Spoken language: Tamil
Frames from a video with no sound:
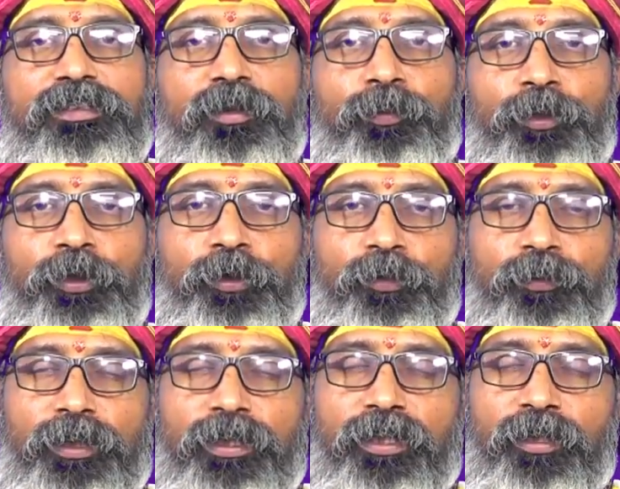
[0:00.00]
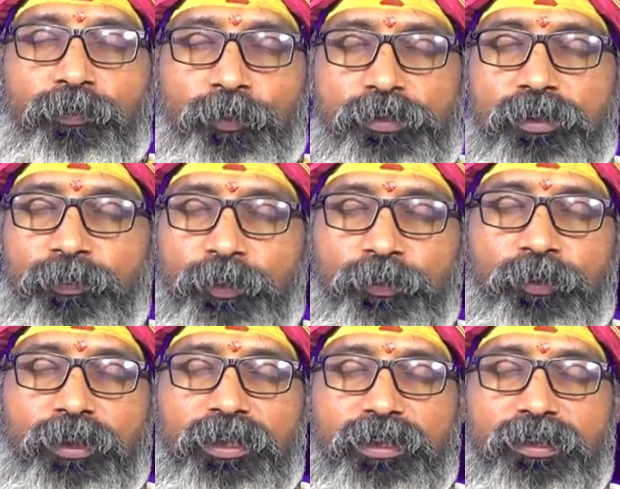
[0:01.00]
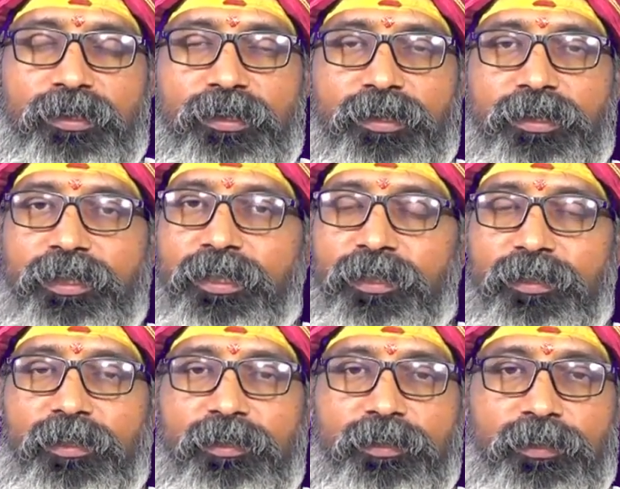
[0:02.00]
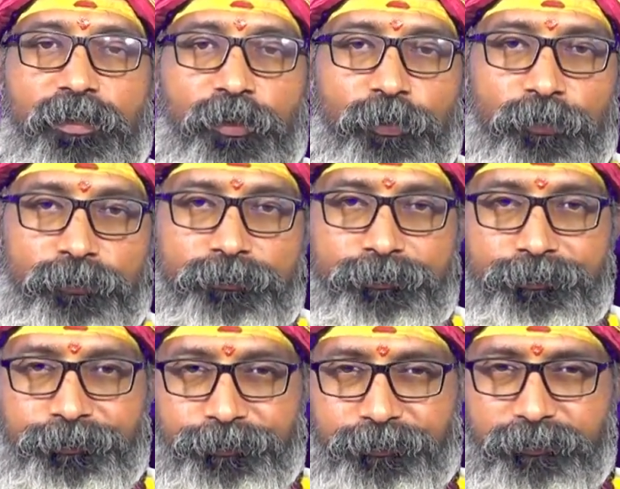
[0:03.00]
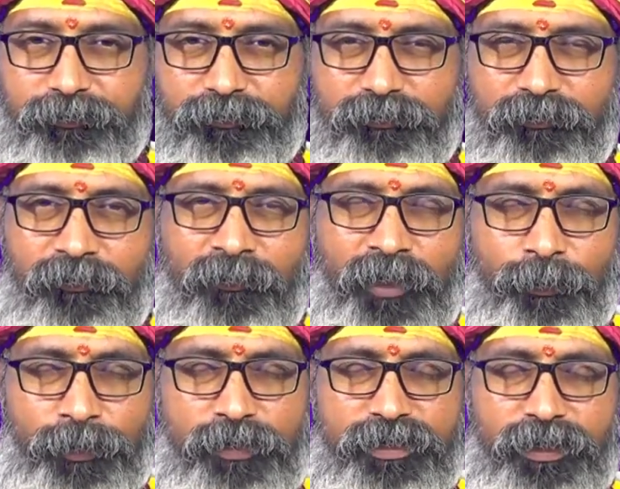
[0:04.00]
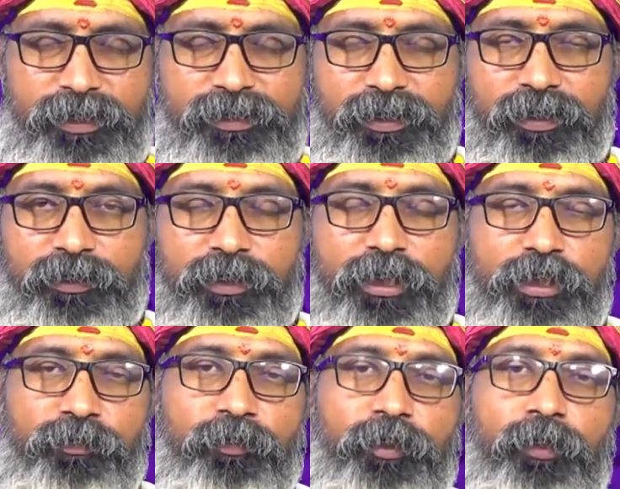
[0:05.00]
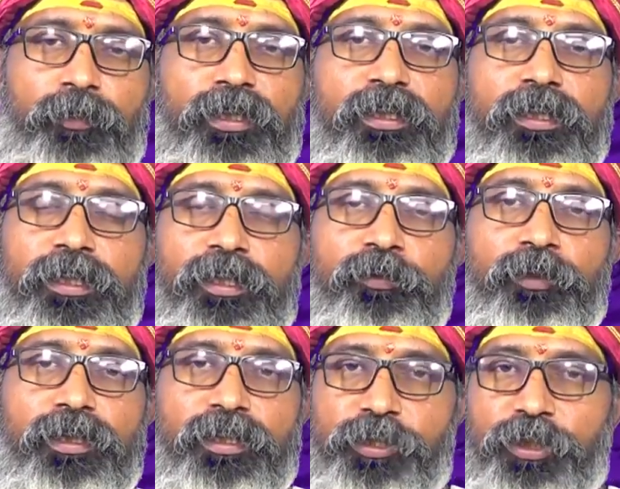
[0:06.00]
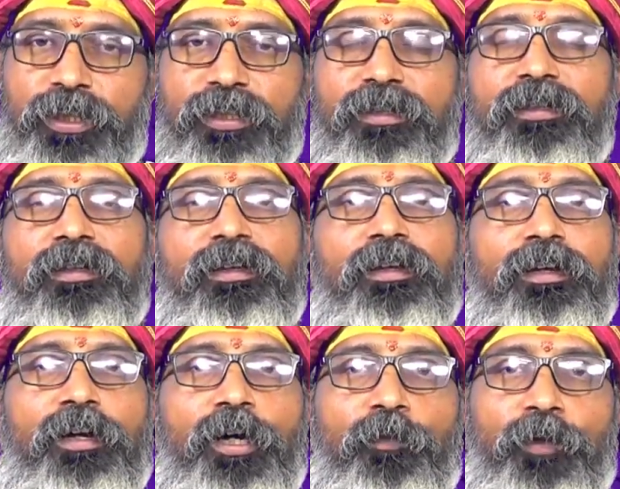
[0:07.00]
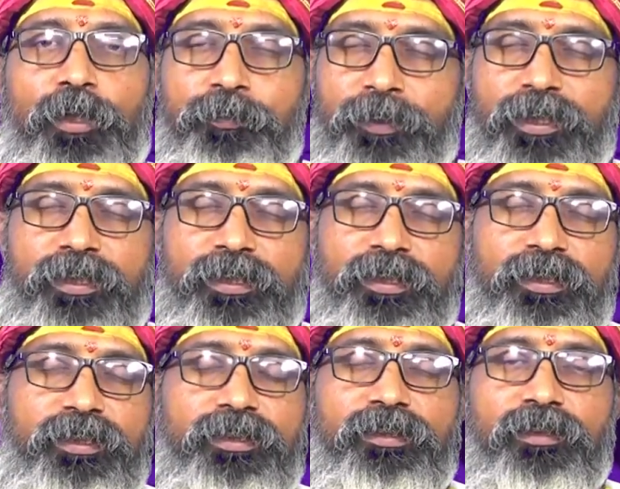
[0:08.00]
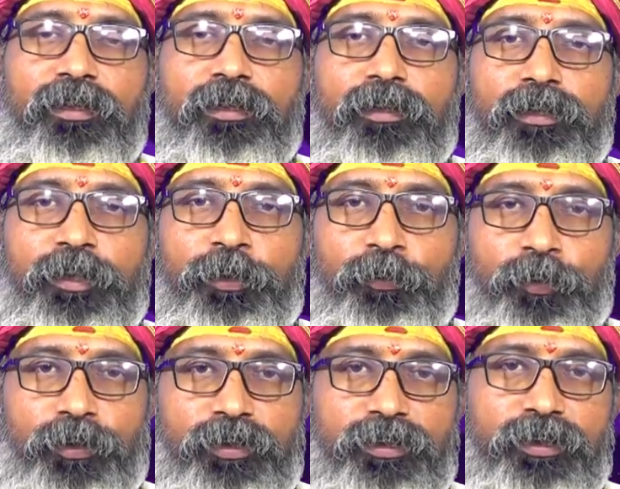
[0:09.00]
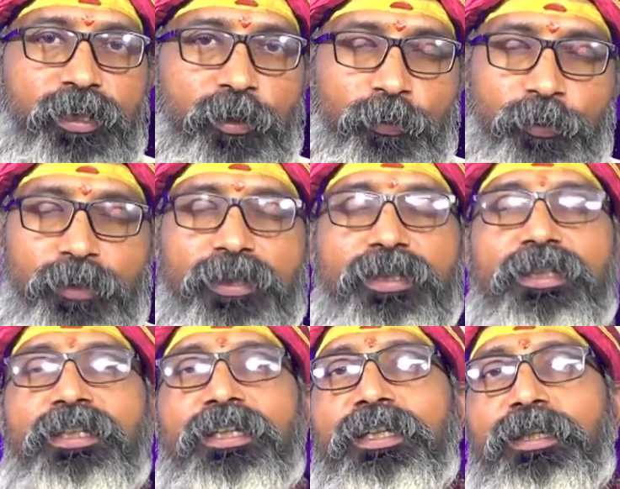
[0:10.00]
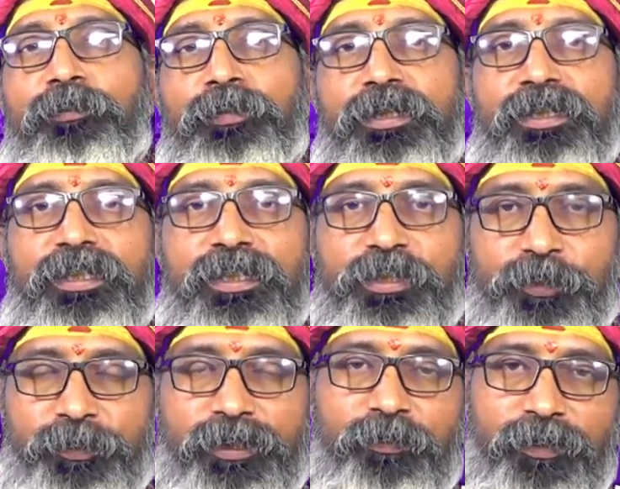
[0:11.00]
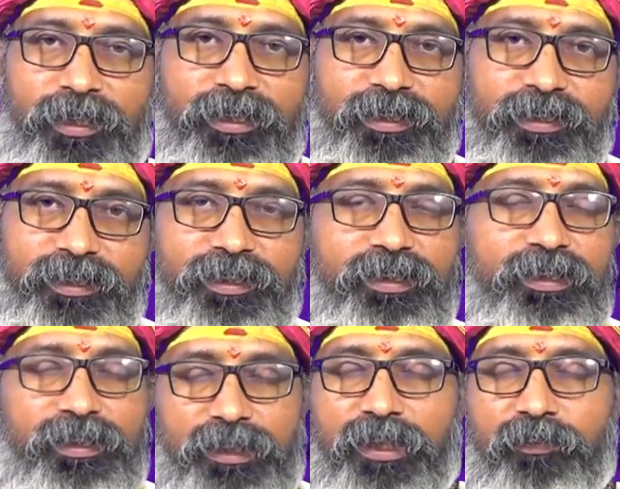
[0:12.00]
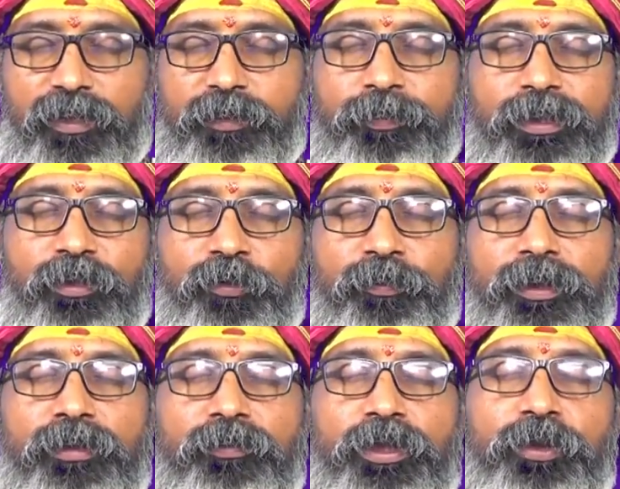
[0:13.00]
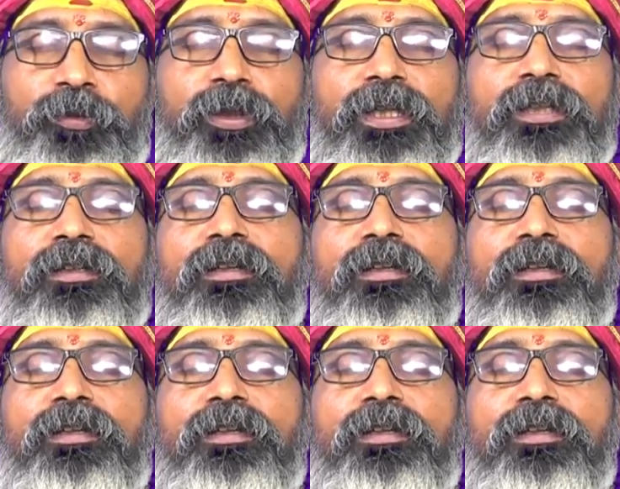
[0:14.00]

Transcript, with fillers: சப்போர்ட்டுக்கு ரொம்ப நன்றி எப்போவும் சப்போர்ட் கொடுங்க நிறையா நல்லதுகள் நடக்கட்டும் அப்புறம் ஸ்ரீ ஸ்ரீ அஜித்லட்சுமி ஃபேமிலியில் இணைகிறவங்க இணைஞ்சிக்கலாம் வாய்ப்புகள் இருக்குது இன்னும் ஒரு இரநூத்தி எண்பத்தி அஞ்சு பேருக்கு மேலே இருக்குது வாய்ப்பு இருக்கிறவங்க பயன்படுத்திக்கோங்க